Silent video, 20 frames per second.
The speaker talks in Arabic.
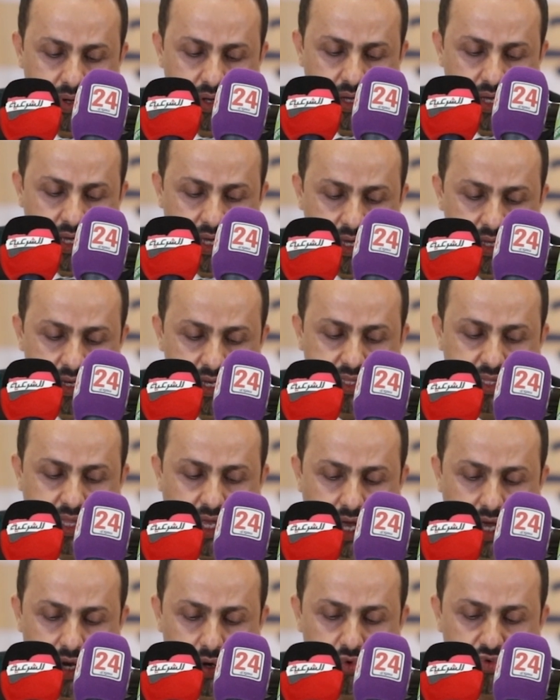
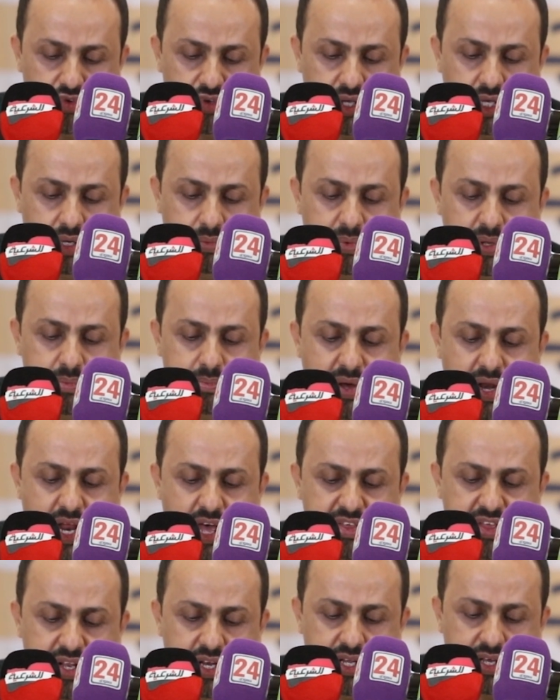وأوضح وزير الإعلام
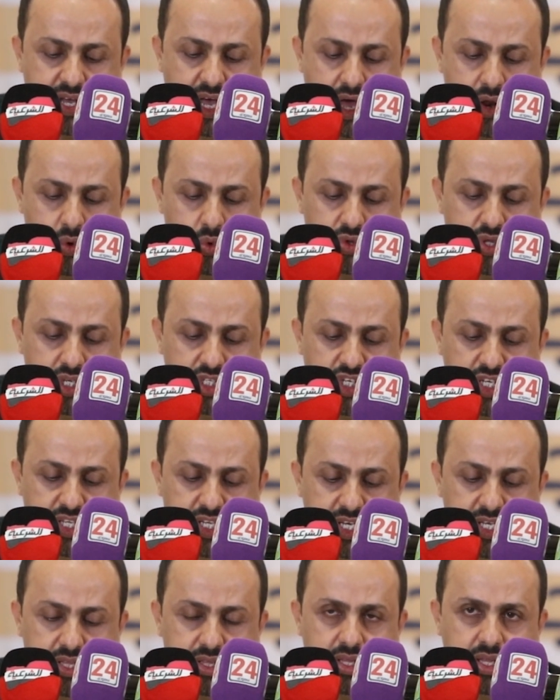معمر الإرياني في
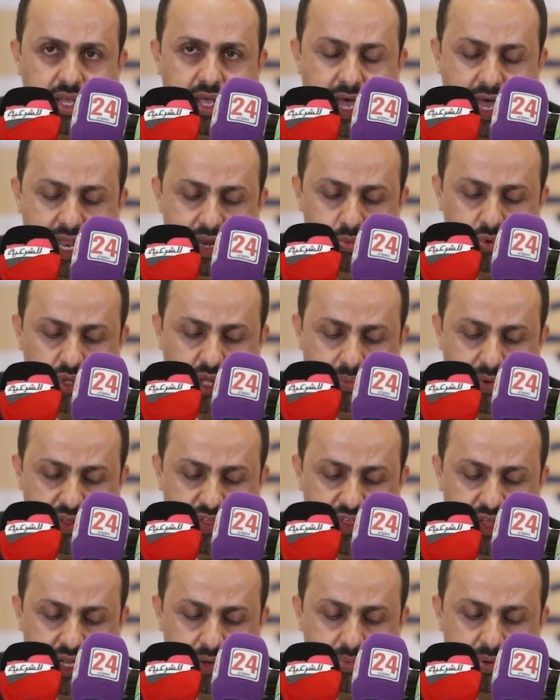تصريح لوكالة
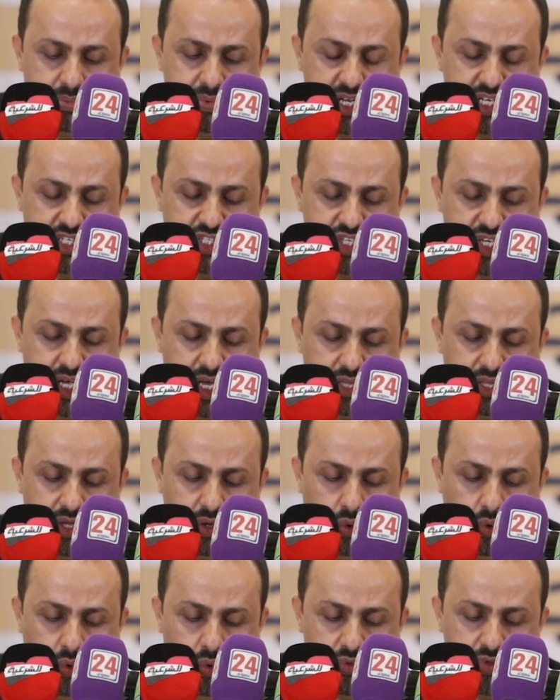سبأ أن جرائم
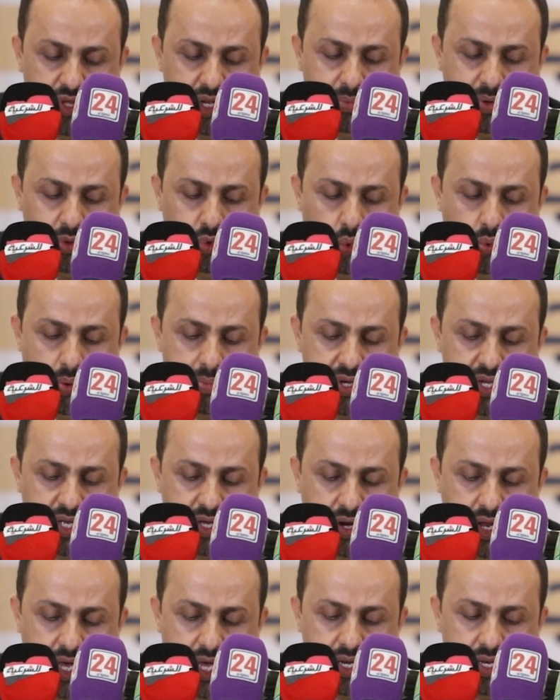وانتهاكات النظام
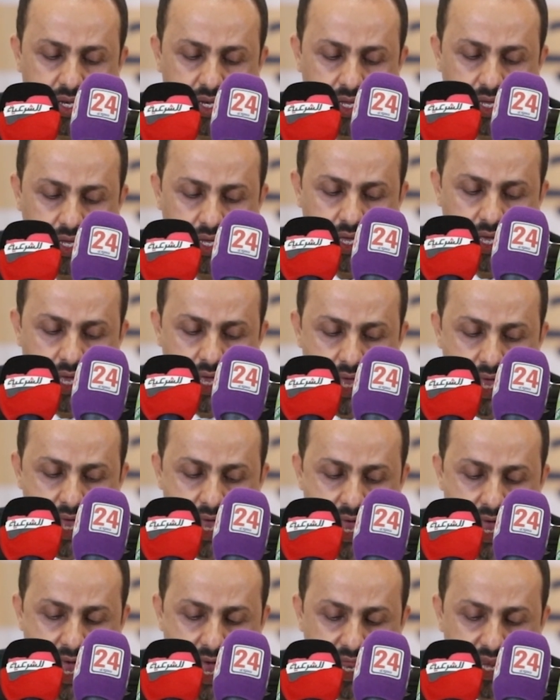الإيراني
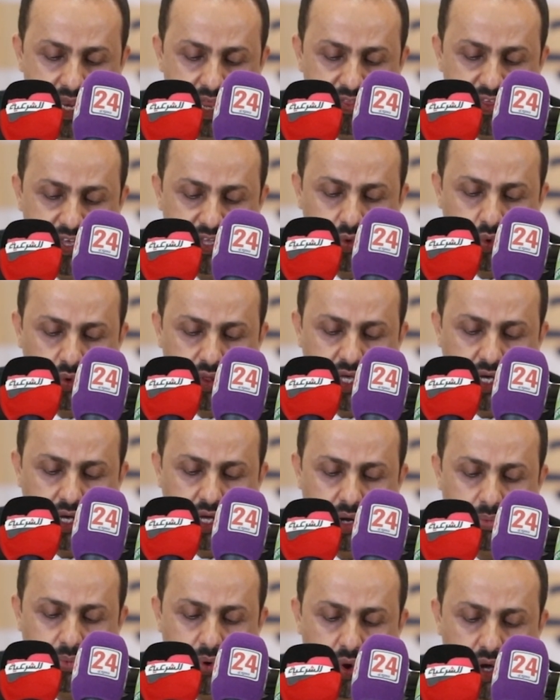لم تقف عند
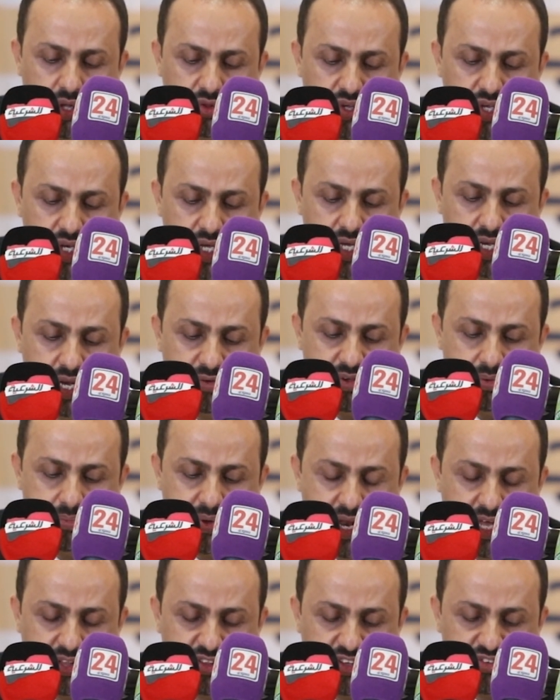قمع
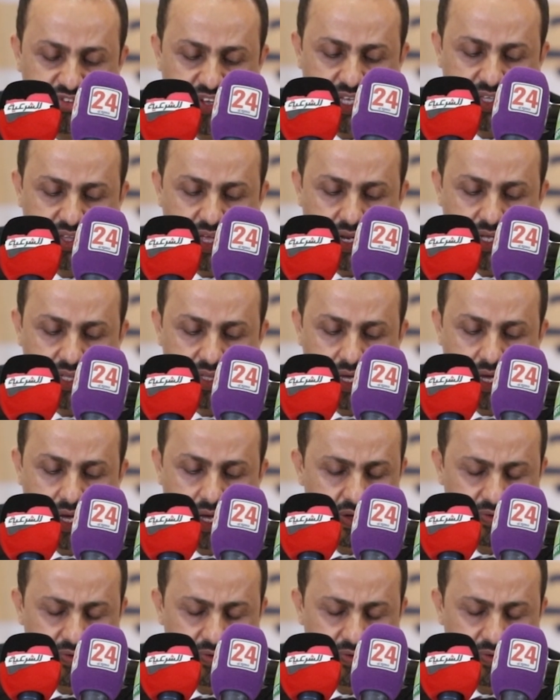الاحتجاجات الشعبية